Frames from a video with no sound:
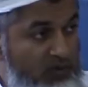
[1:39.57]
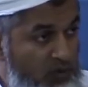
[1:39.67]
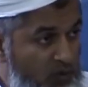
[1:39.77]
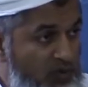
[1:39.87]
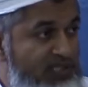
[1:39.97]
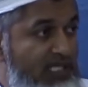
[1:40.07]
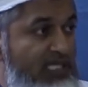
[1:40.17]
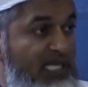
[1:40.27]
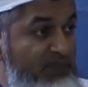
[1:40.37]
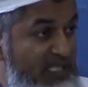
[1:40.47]
Аят
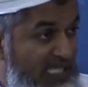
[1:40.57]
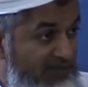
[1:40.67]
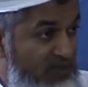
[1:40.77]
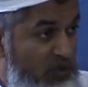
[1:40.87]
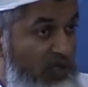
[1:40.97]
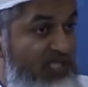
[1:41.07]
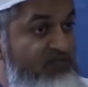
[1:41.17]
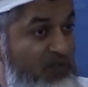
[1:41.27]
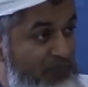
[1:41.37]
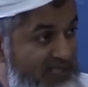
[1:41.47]
Аль-Курси. Все это
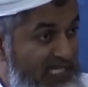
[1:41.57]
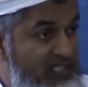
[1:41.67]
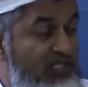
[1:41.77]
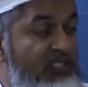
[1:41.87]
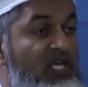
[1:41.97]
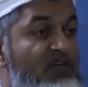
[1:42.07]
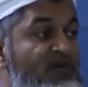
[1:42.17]
Аллах нам дал